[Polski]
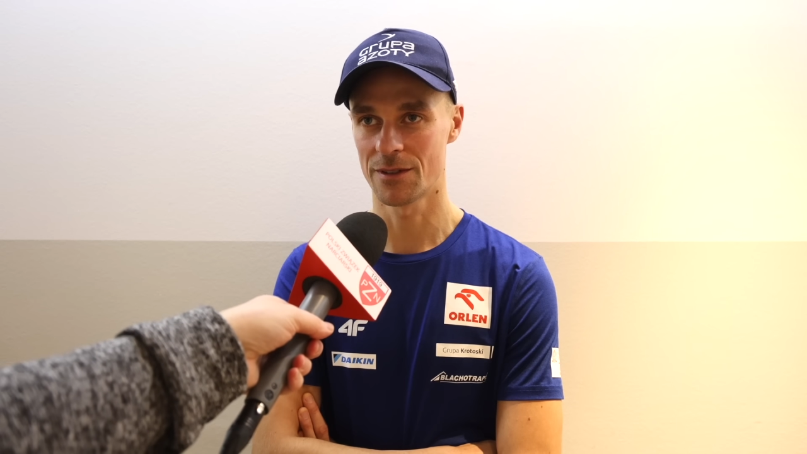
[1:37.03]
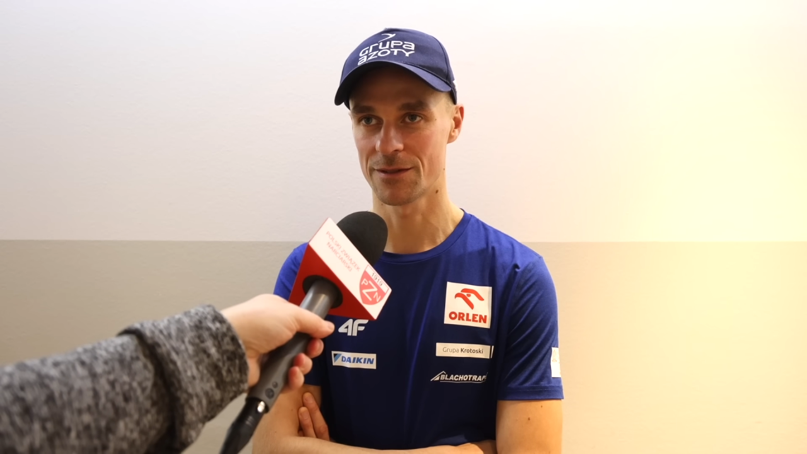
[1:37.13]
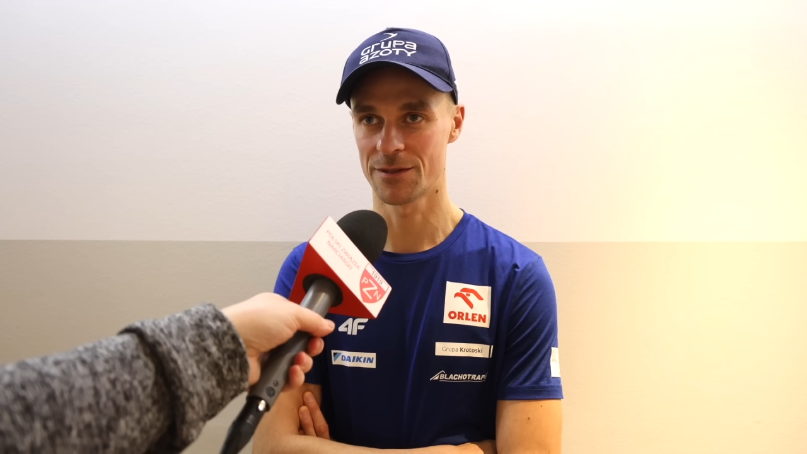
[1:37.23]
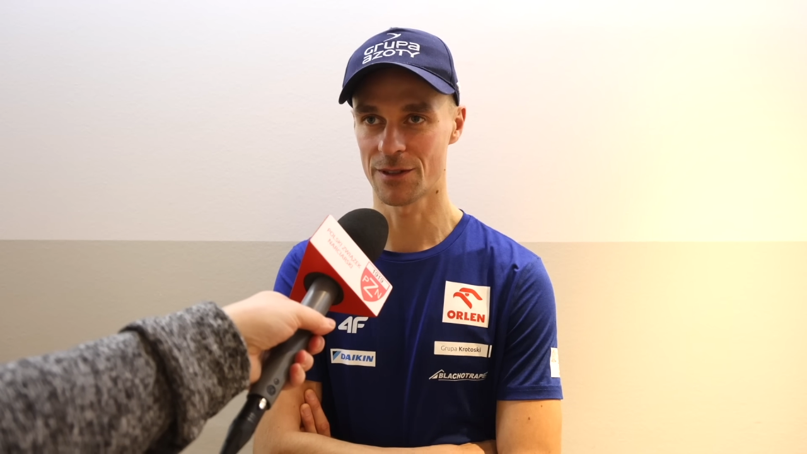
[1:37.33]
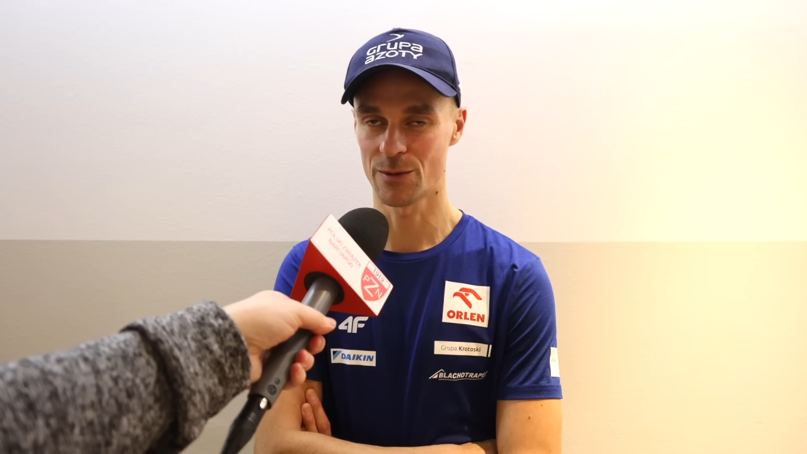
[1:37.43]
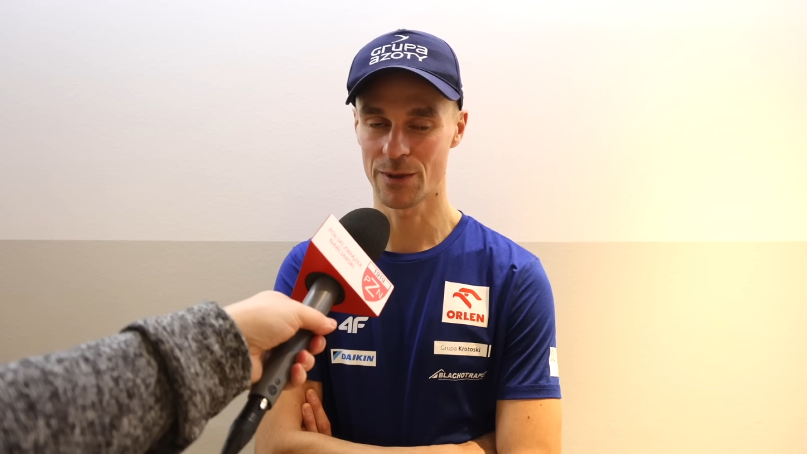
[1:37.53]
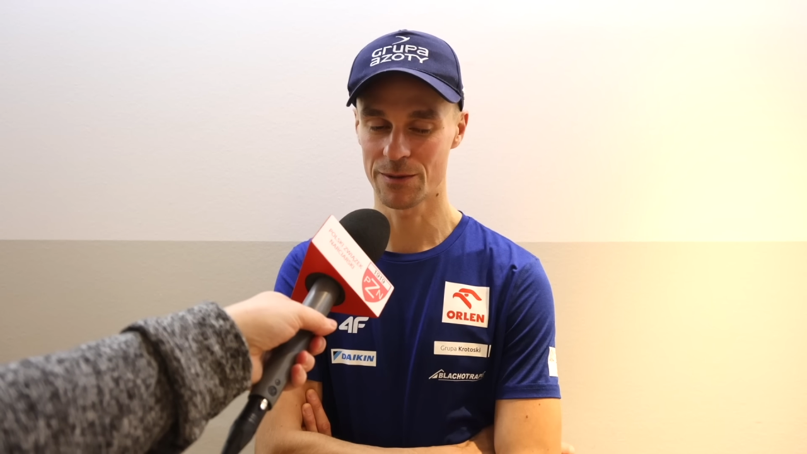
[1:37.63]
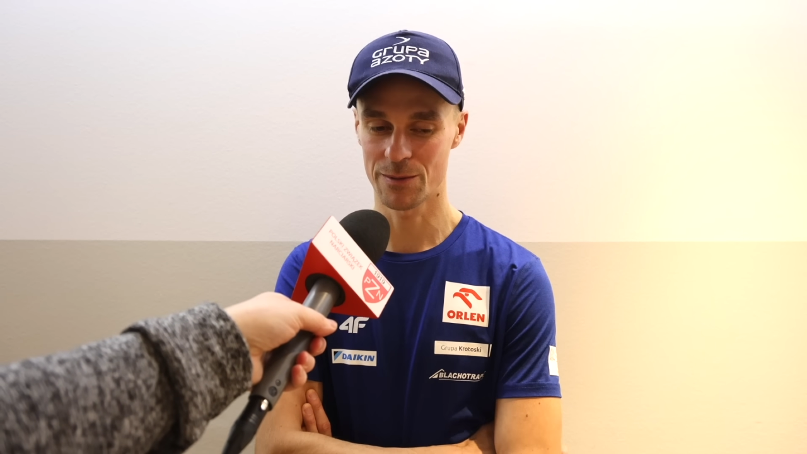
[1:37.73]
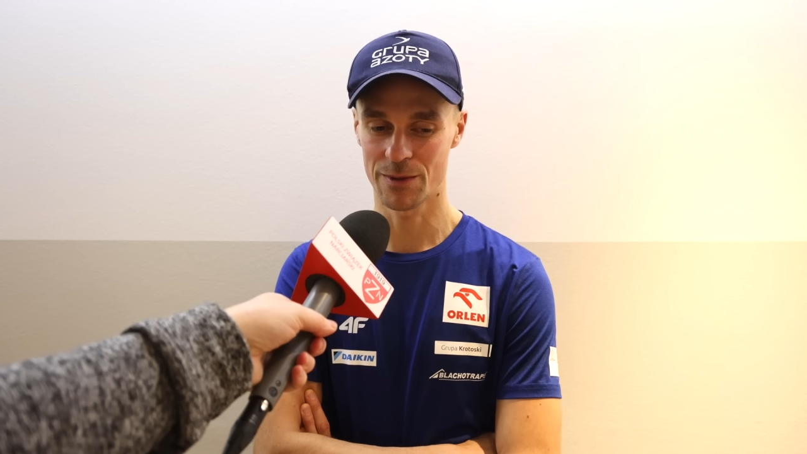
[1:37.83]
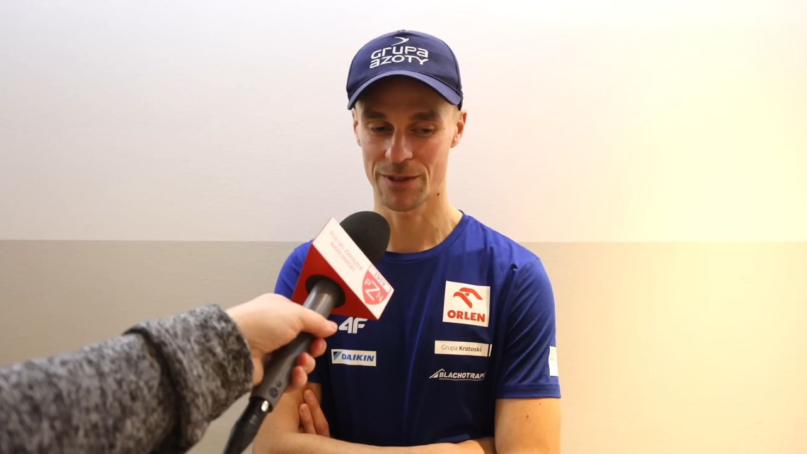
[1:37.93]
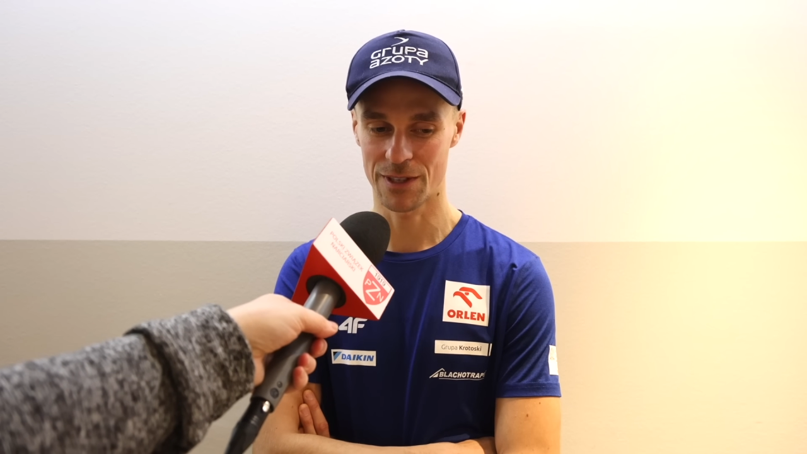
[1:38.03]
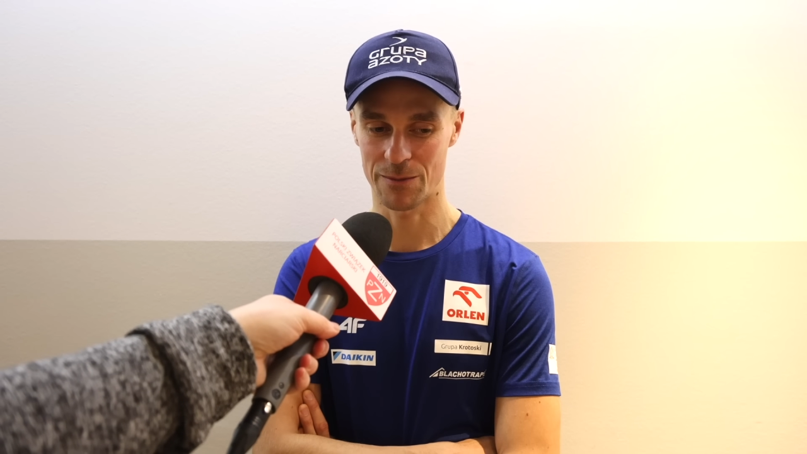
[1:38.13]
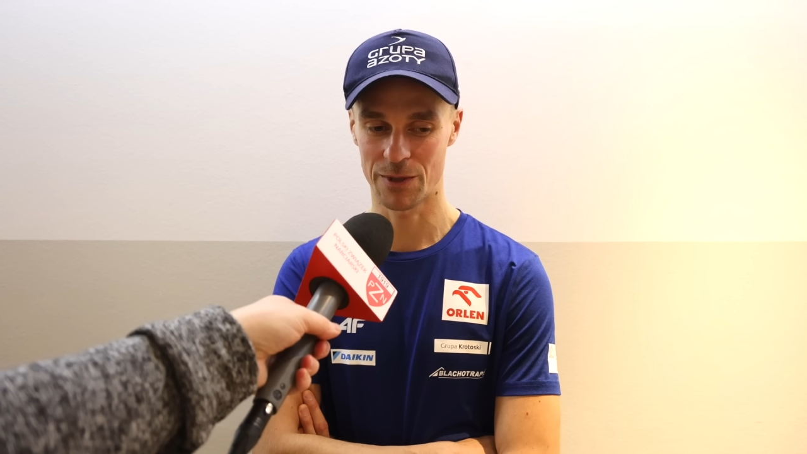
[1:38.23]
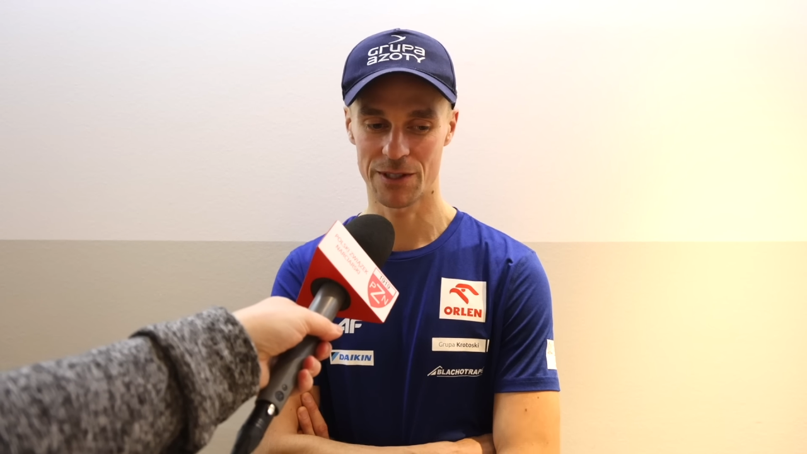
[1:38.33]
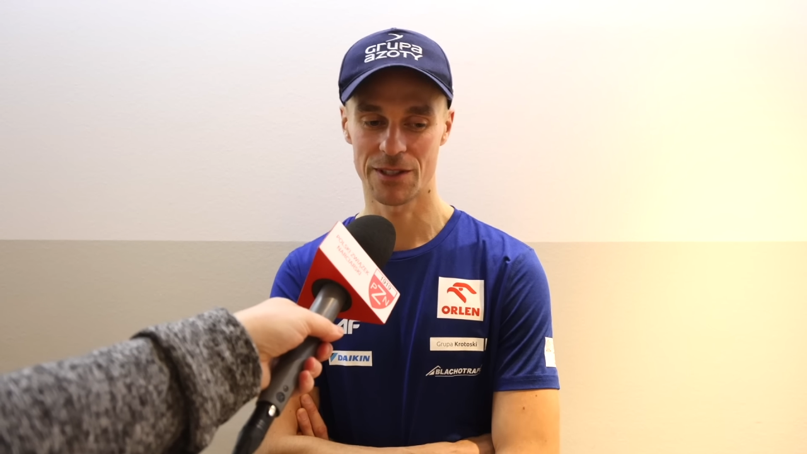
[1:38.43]
e, zrobiłem sobie to
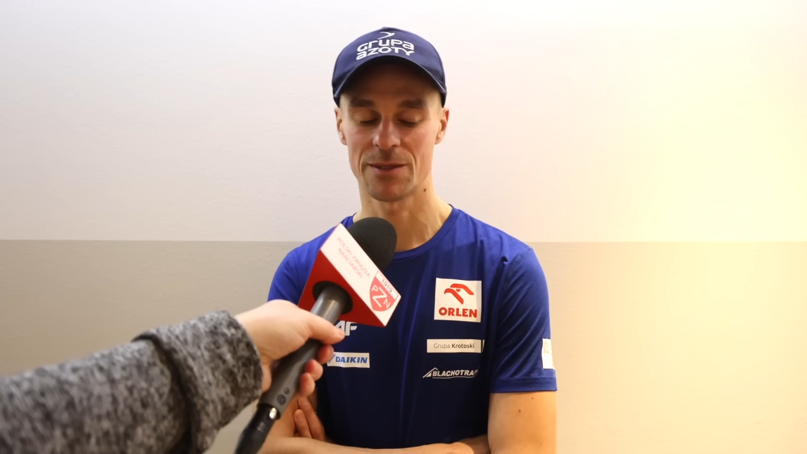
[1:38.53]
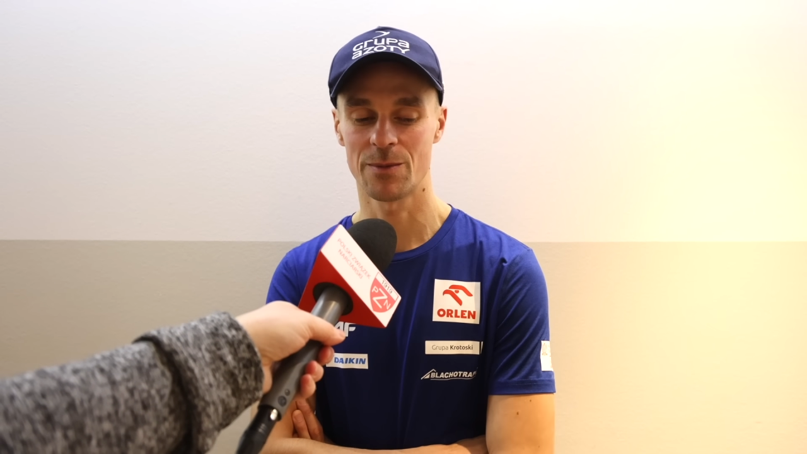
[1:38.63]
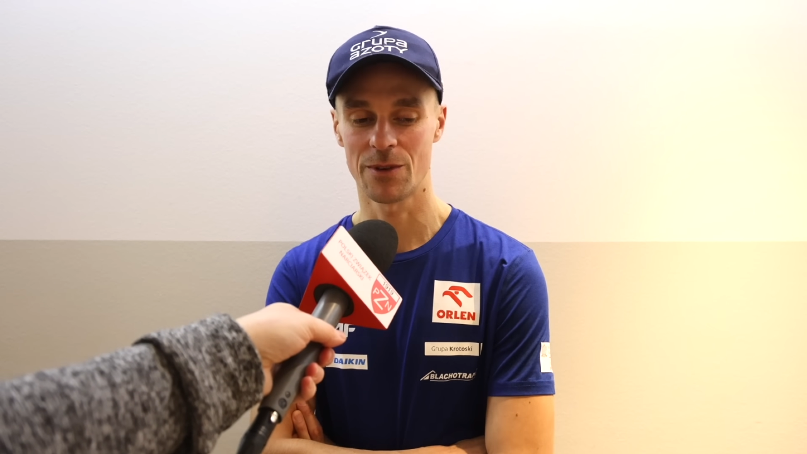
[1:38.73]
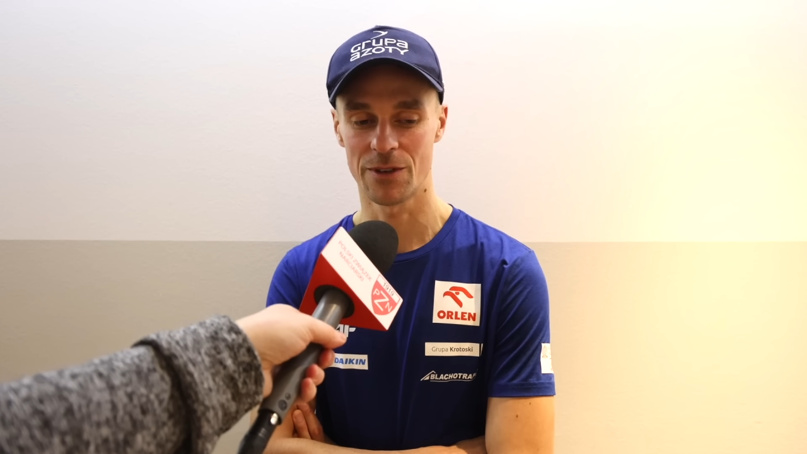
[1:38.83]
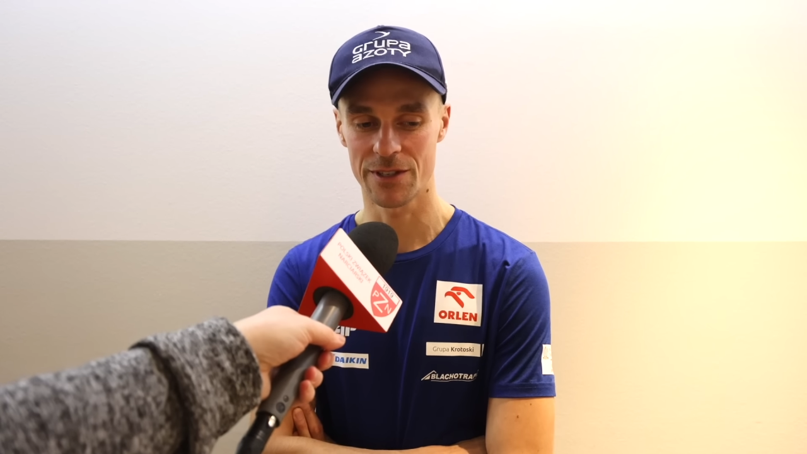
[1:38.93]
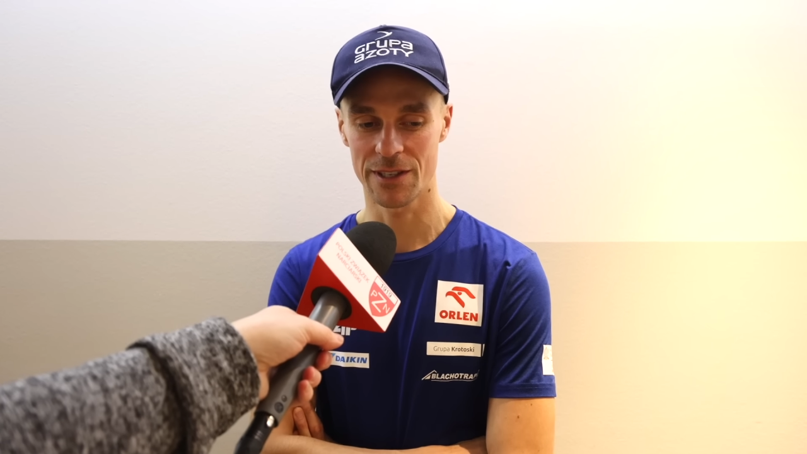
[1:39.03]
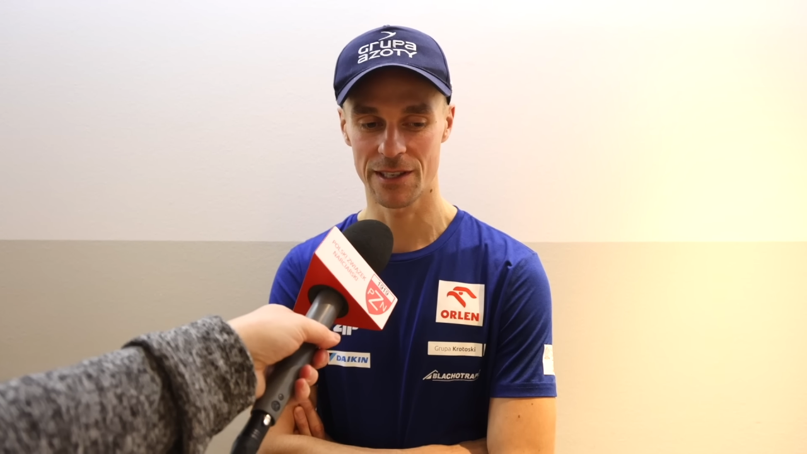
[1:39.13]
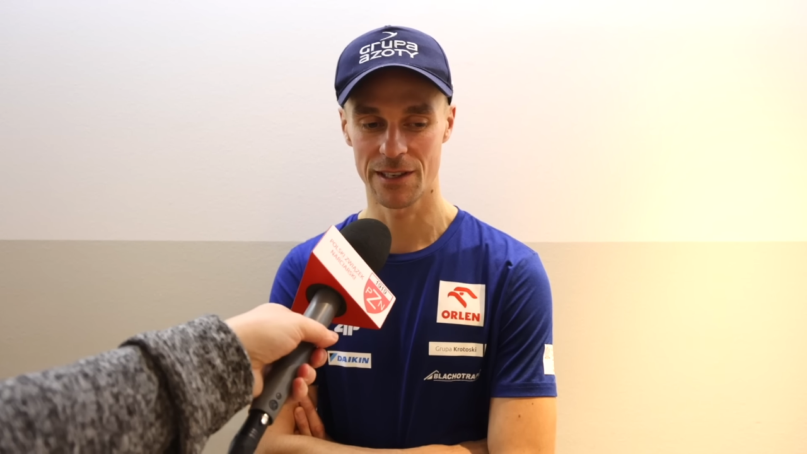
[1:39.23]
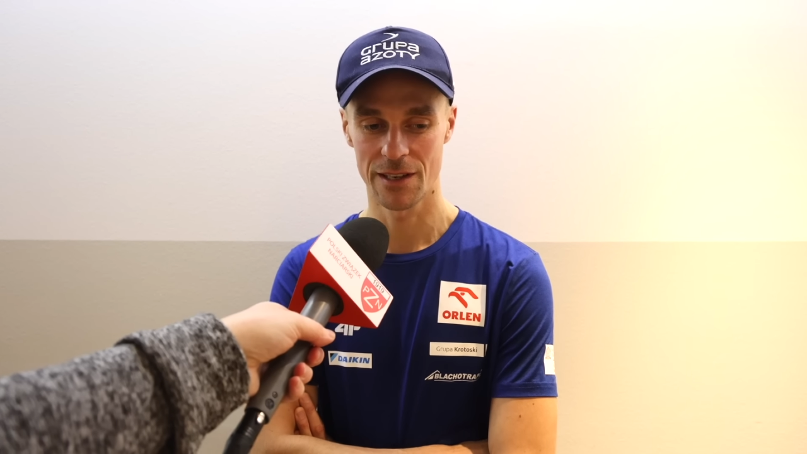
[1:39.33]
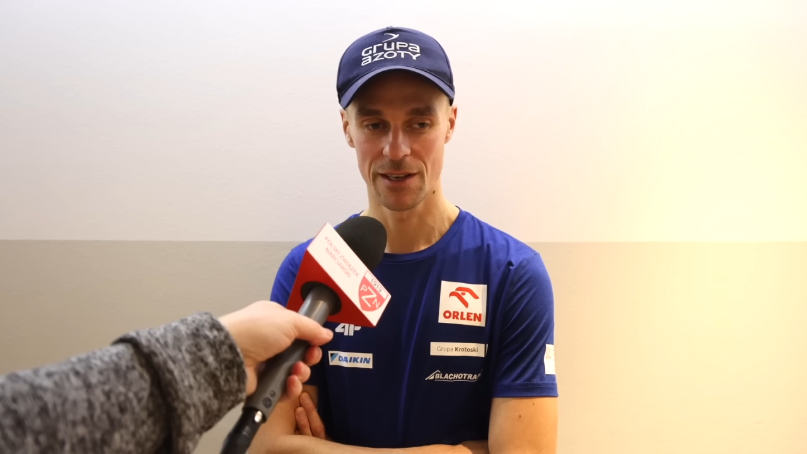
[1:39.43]
tak bardziej na spokojnie.